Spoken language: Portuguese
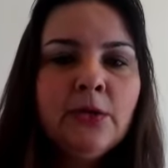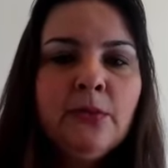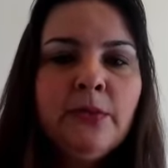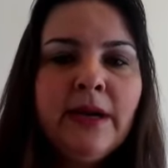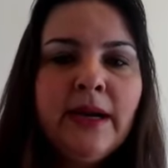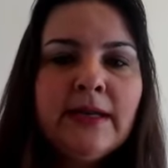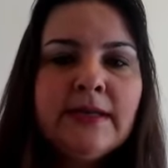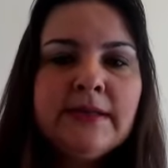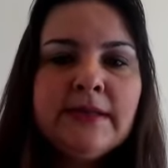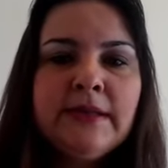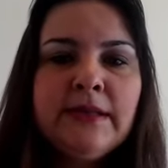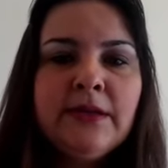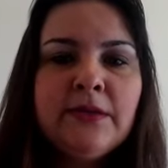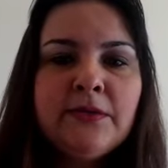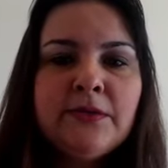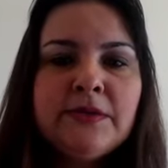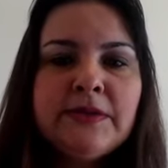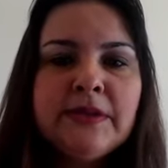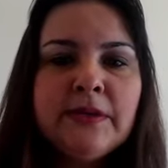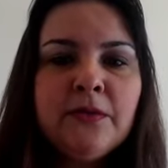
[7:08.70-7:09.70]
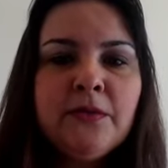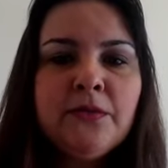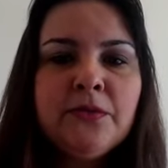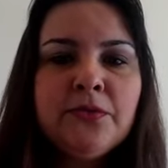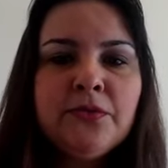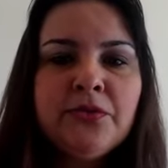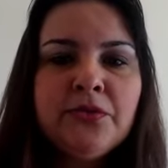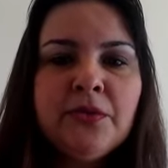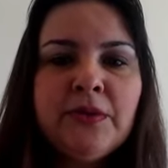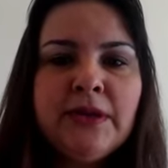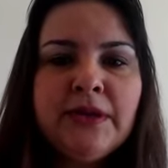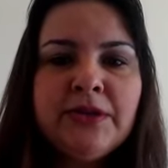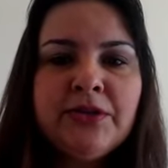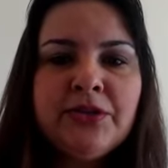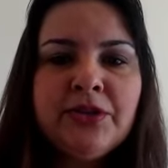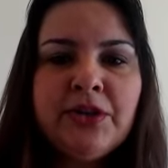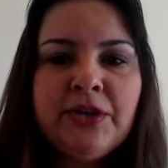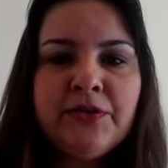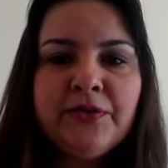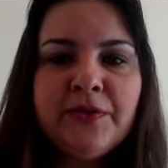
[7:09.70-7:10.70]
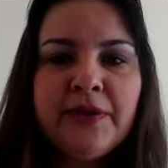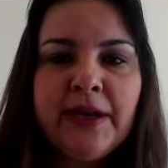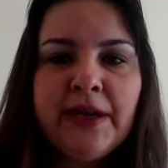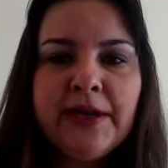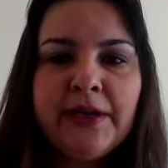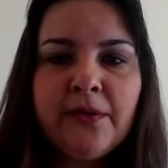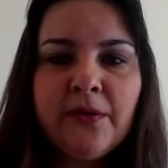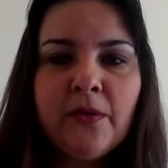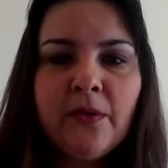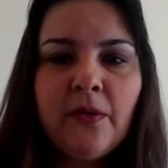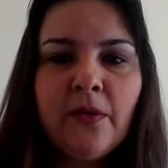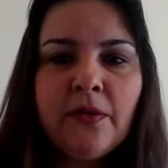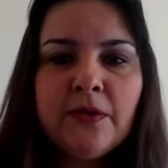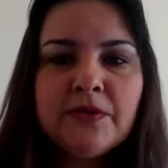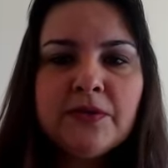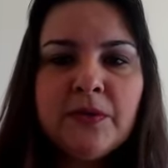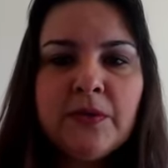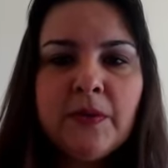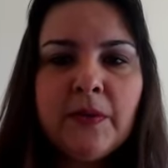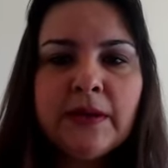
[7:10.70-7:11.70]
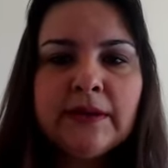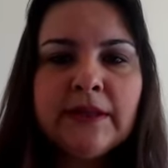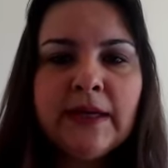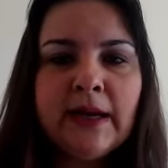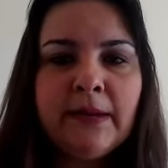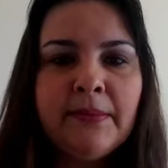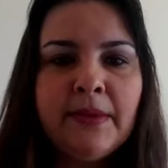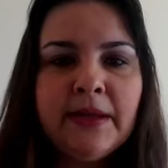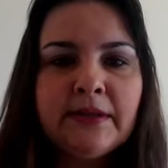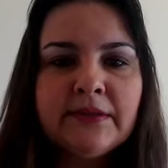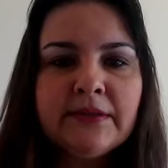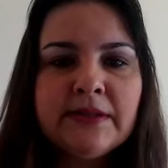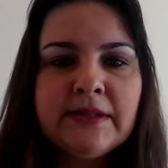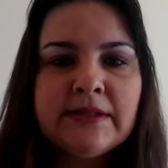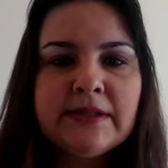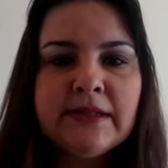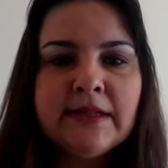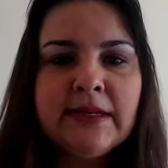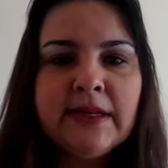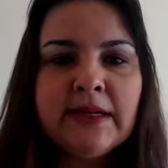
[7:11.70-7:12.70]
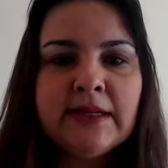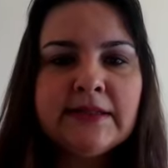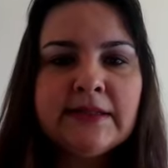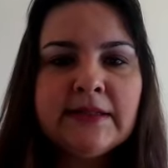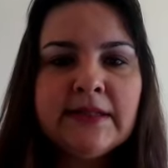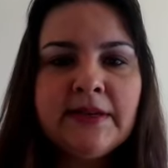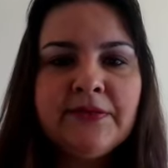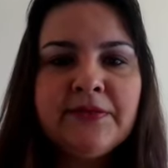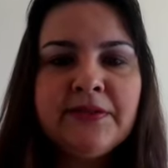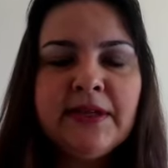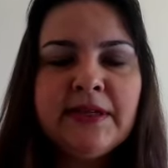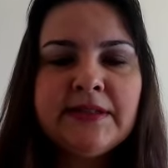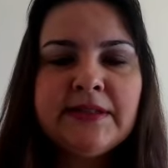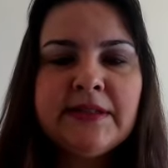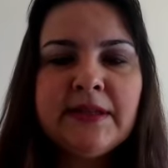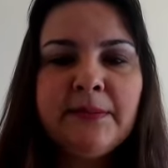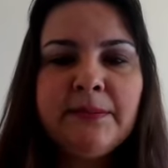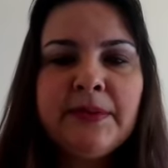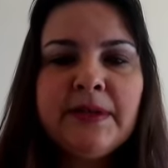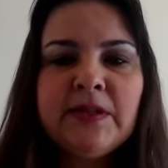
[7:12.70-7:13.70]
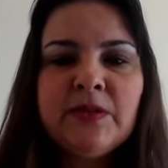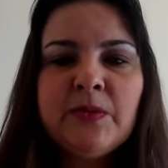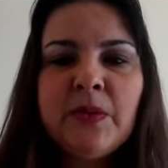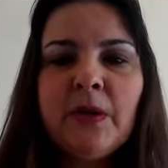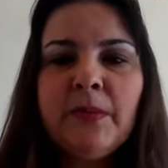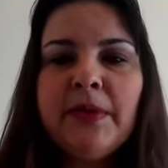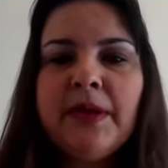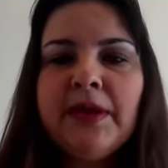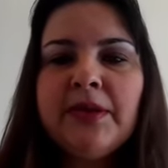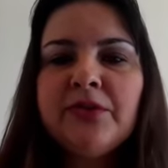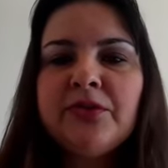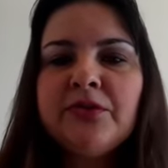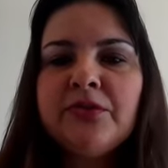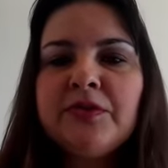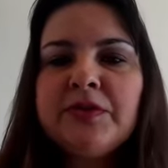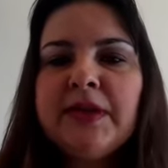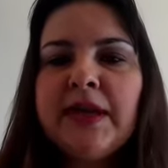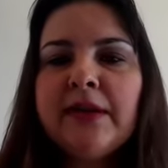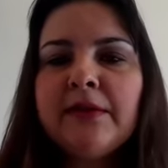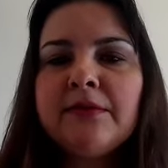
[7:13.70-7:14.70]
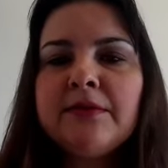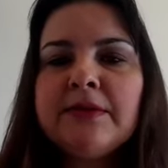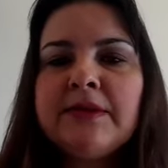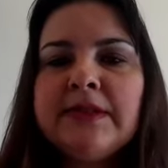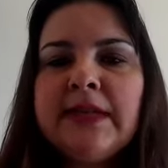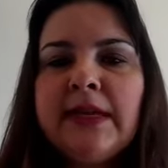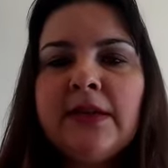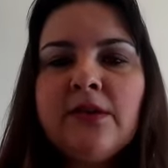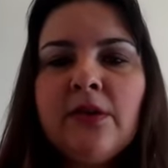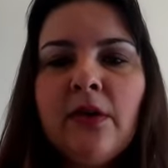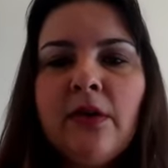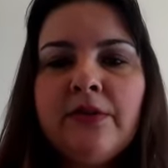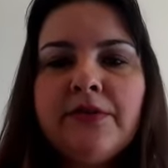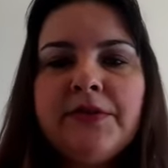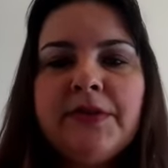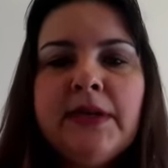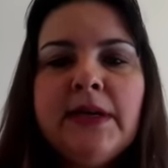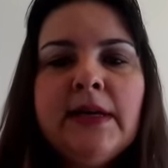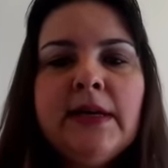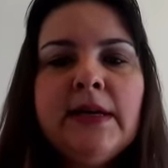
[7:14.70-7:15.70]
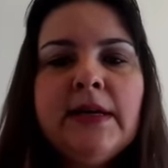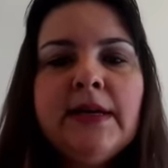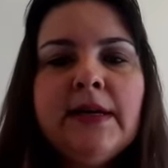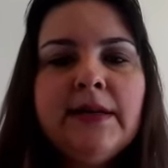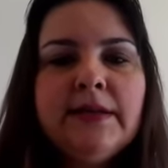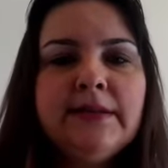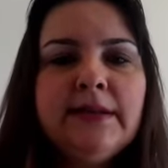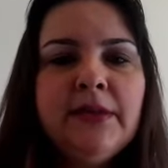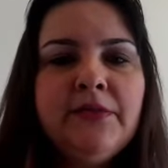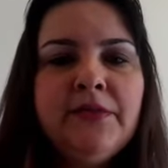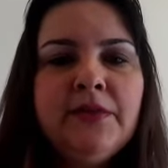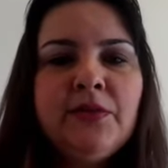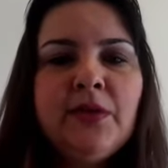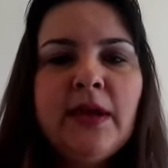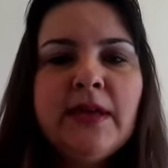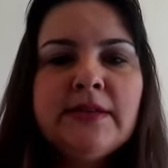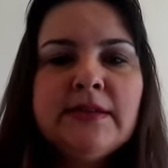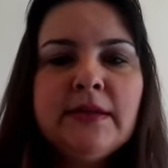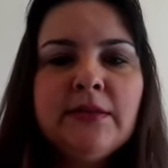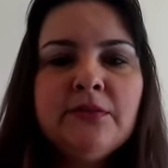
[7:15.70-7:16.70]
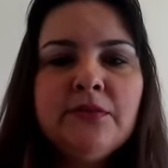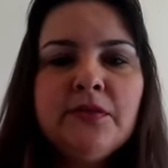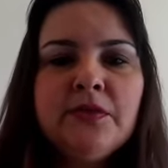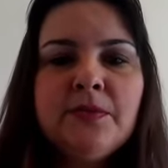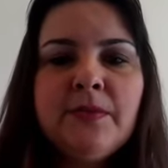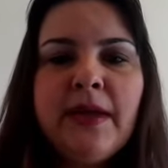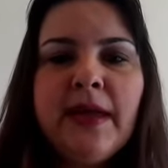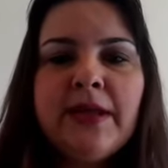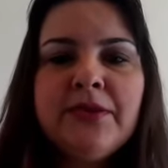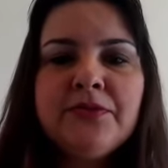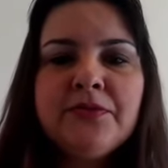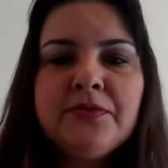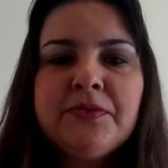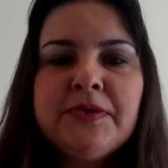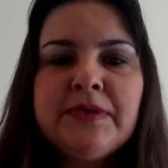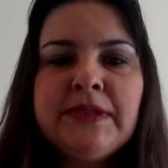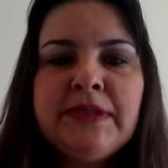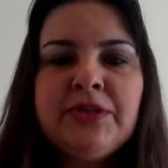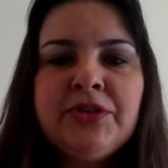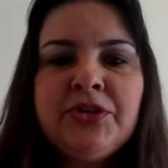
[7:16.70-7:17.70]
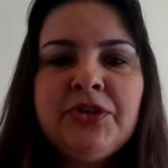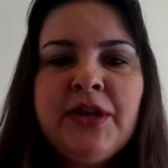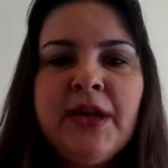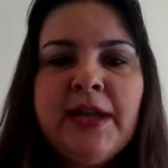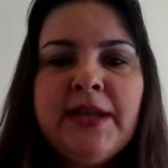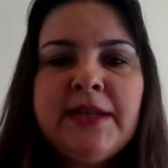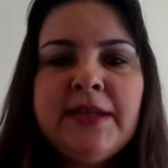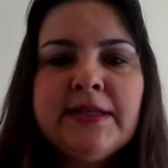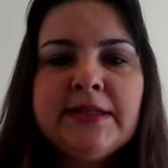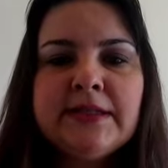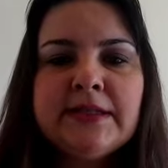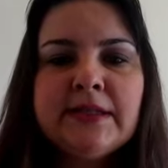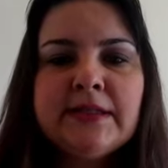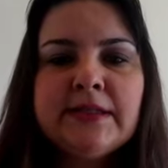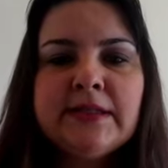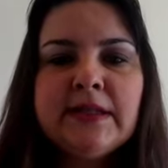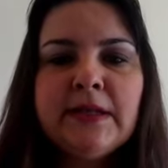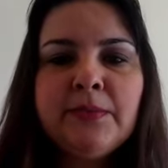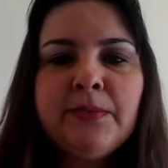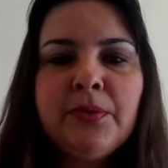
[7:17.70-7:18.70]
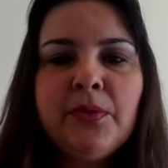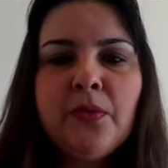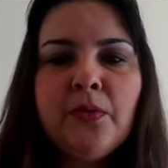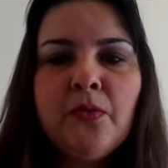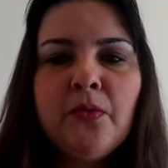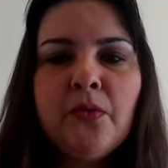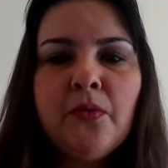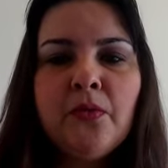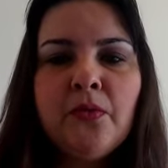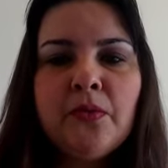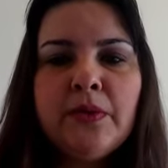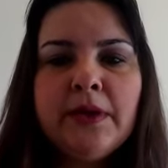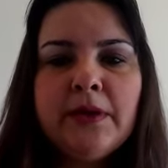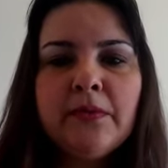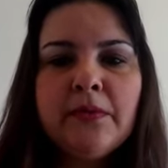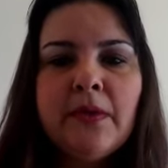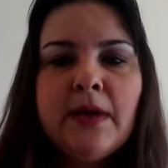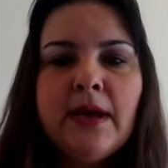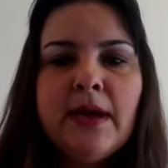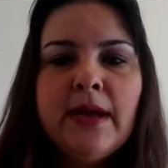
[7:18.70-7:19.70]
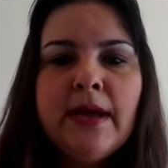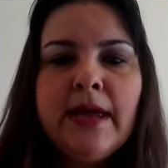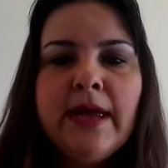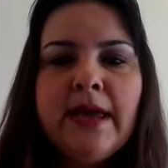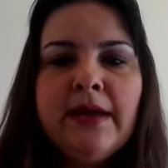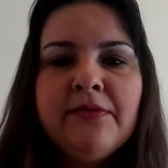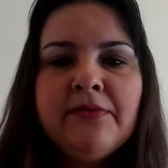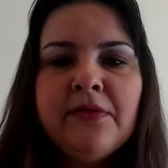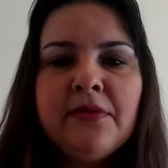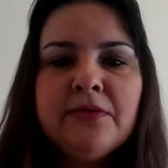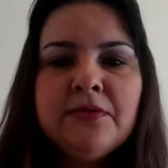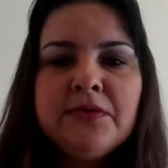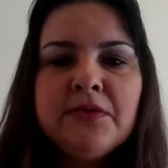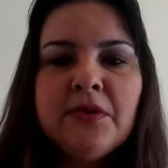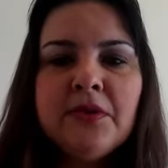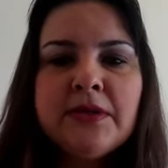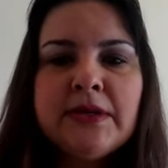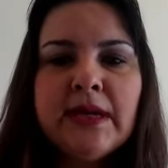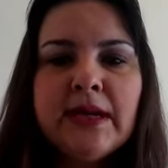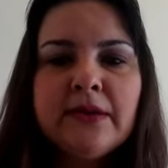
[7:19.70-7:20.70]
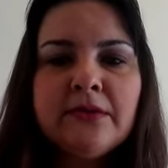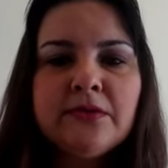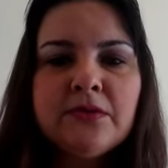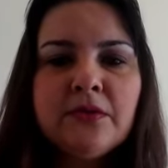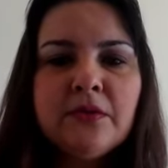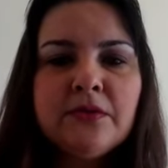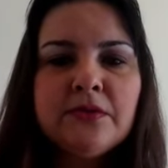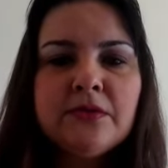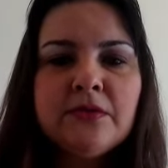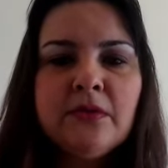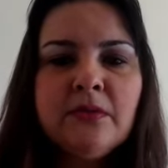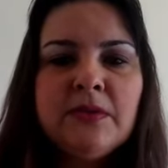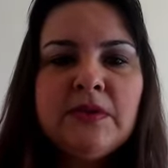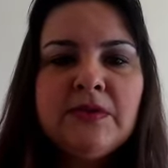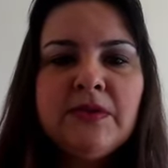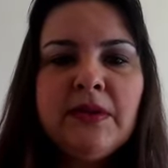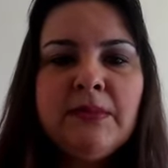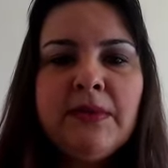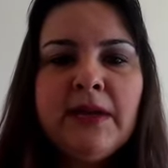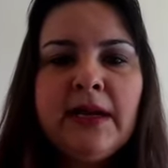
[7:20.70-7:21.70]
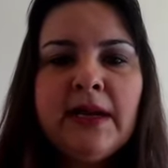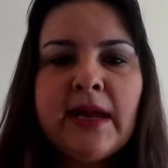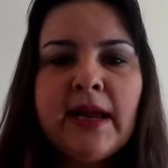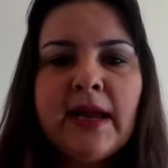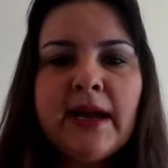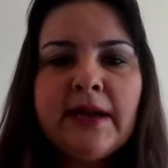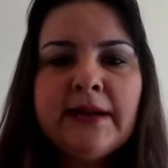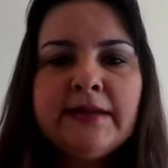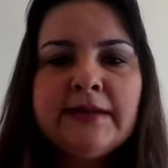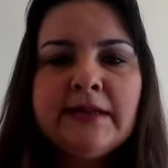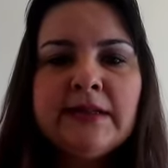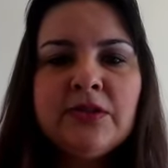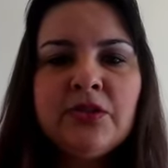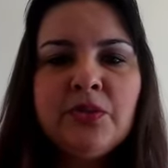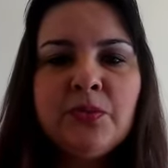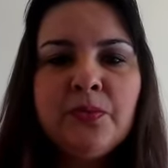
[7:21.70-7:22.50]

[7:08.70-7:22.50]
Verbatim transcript: No Brasil, segundo Jurandir Freire Costa, o enquadramento das crianças se evidencia principalmente no século XIX, devido à ação dos médicos e higienistas que procuram revolucionar os costumes familiares,